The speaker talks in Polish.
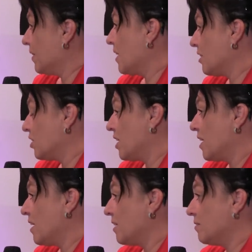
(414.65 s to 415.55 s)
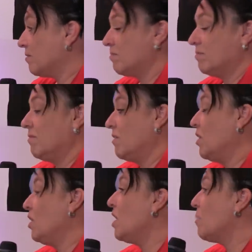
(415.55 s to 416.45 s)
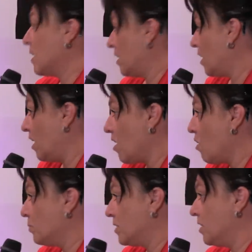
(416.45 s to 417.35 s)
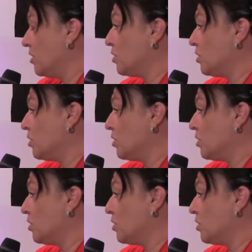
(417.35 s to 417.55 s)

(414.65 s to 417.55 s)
Także nie ma takiej opcji,